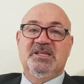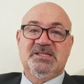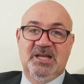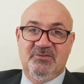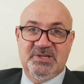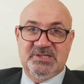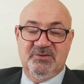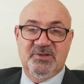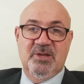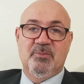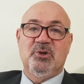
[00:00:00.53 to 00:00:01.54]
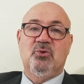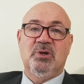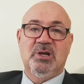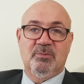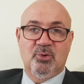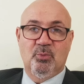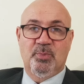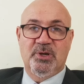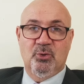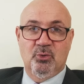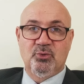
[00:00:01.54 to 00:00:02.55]
Salve, salve da Marco Calabro
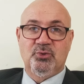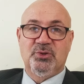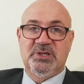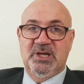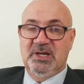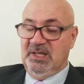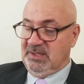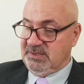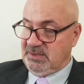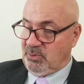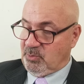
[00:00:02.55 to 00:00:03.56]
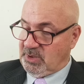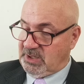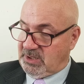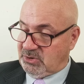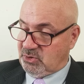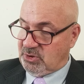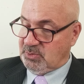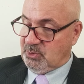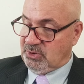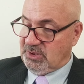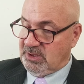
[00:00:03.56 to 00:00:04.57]
per conto di Alleanza Immobiliare. Sto
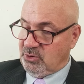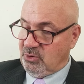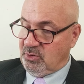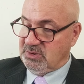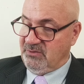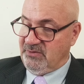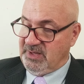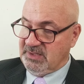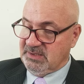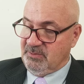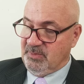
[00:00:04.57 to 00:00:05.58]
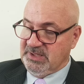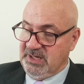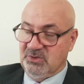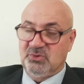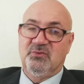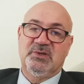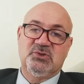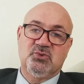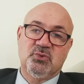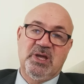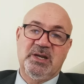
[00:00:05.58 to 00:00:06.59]
rispondendo cosa fare se il materasso fa
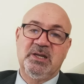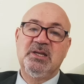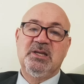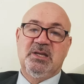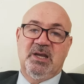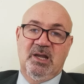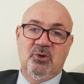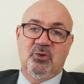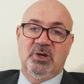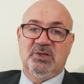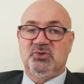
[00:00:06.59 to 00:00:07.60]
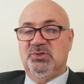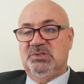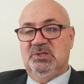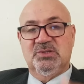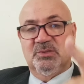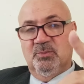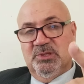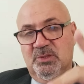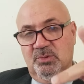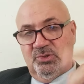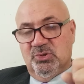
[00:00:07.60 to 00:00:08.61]
sudare. Allora,
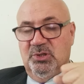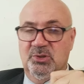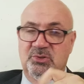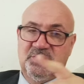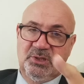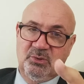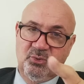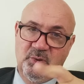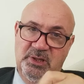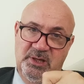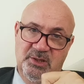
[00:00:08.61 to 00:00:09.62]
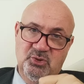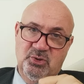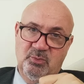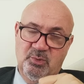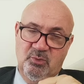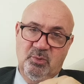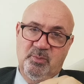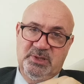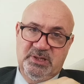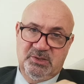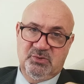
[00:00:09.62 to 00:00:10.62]
sostanzialmente possono essere due le ragioni per cui il
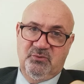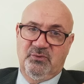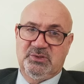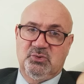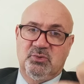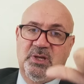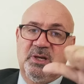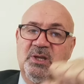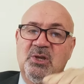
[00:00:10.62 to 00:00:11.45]
materasso fa sudare.